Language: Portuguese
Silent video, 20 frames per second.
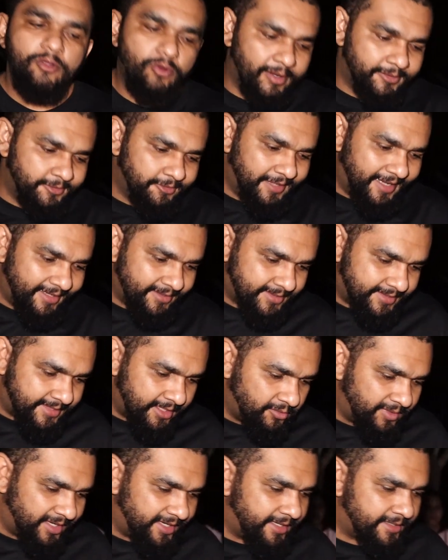Quando
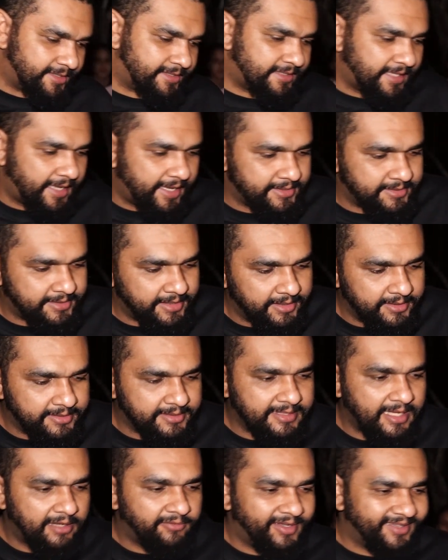nasceu Manassés, ele
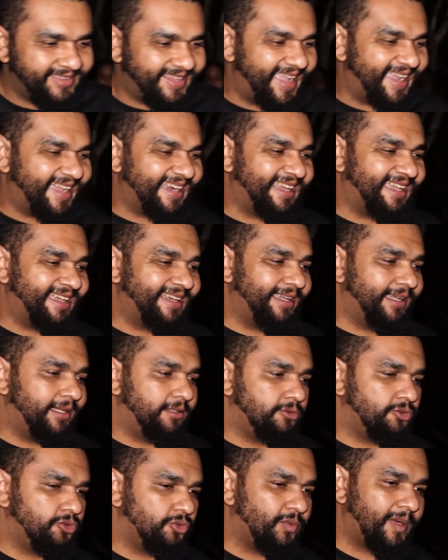estava
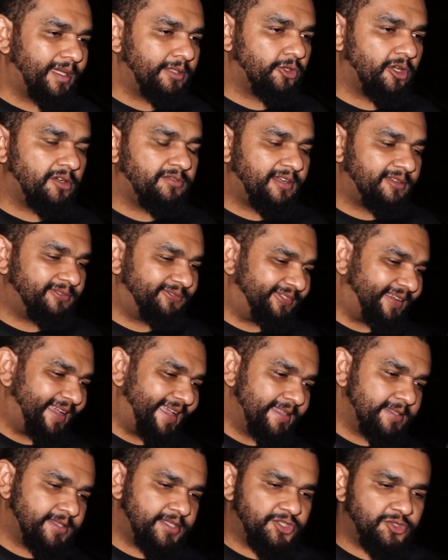declarando uma nova
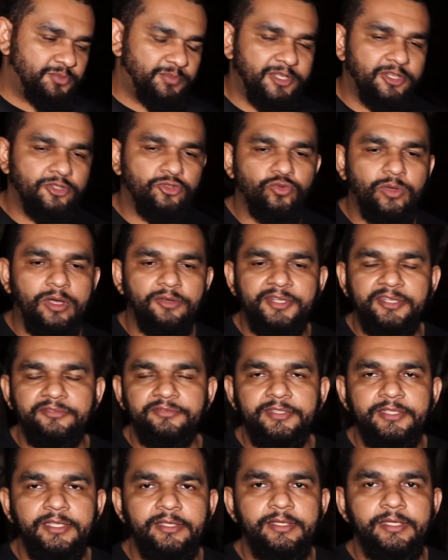fase espiritual na
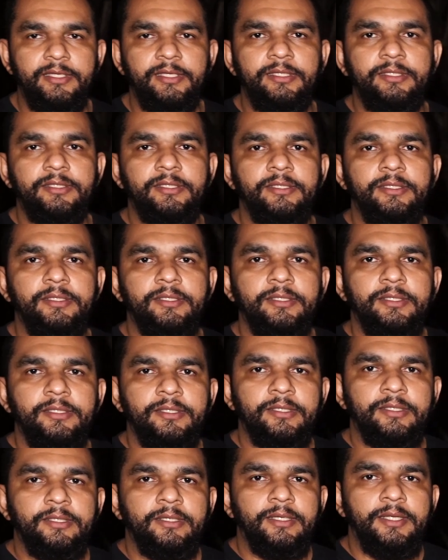vida dele.
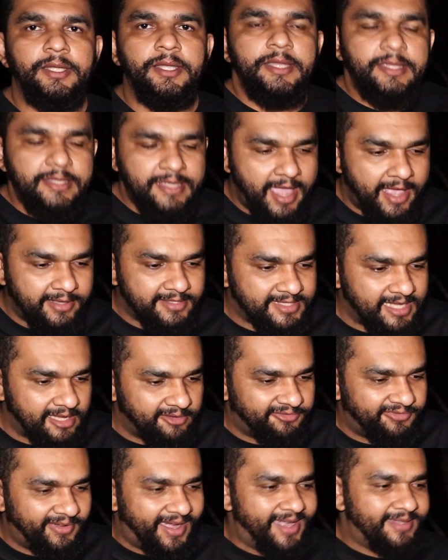E essa
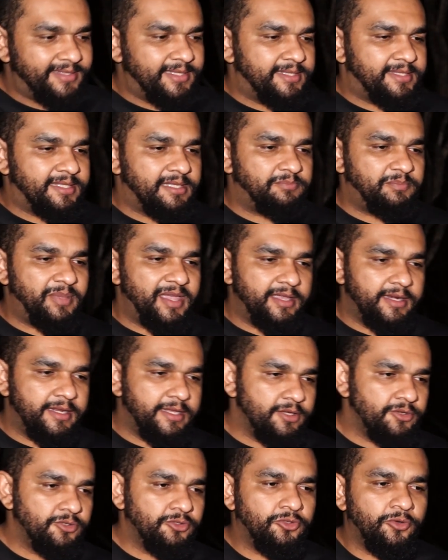fase, esse
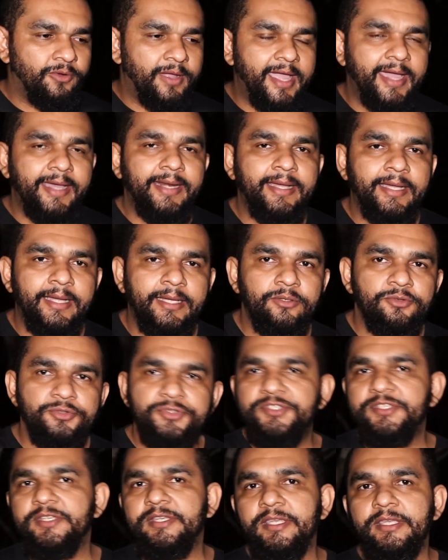período era o
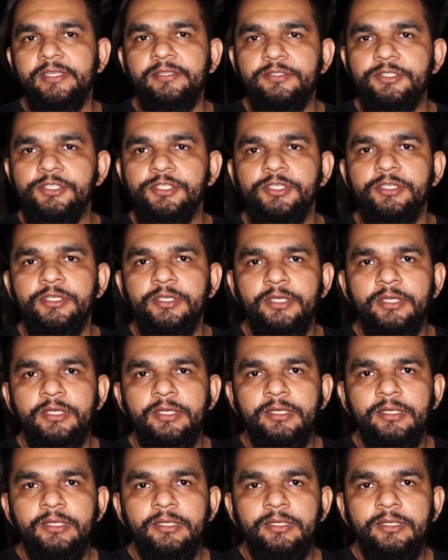seguinte:
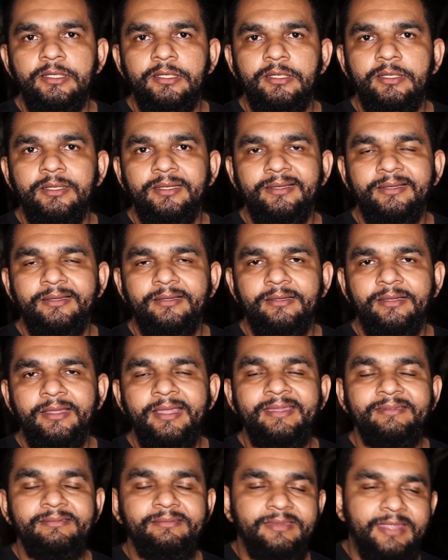
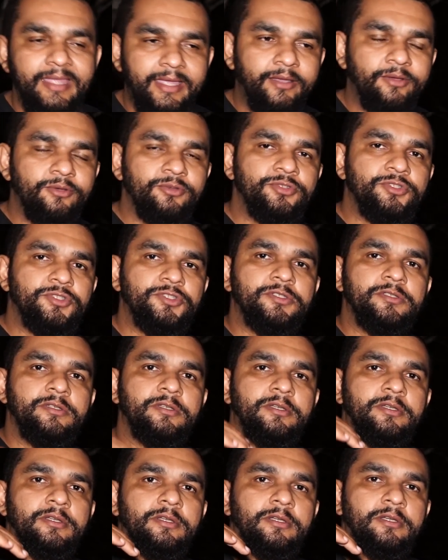E Deus
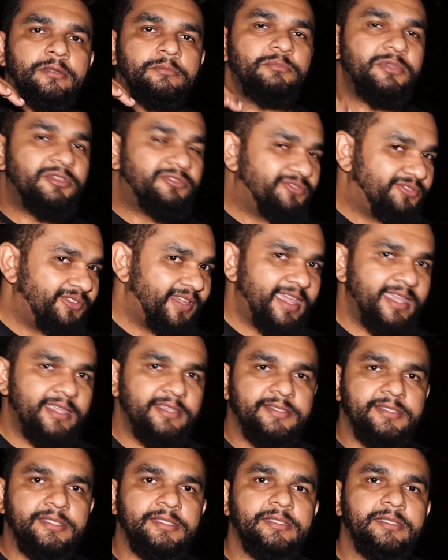me
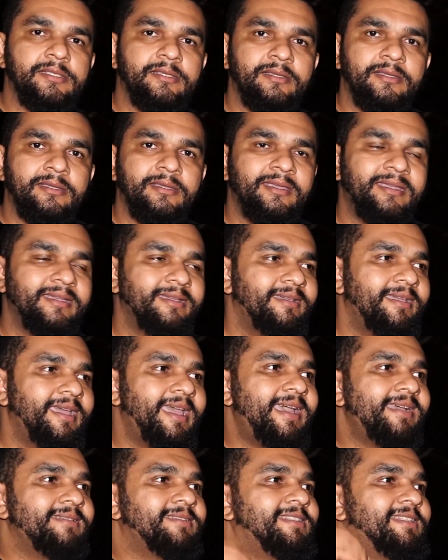fez
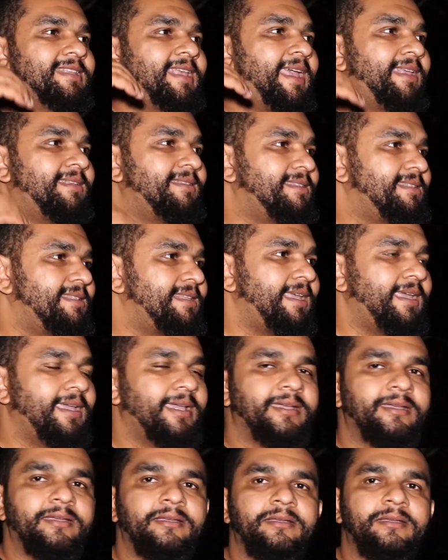esquecer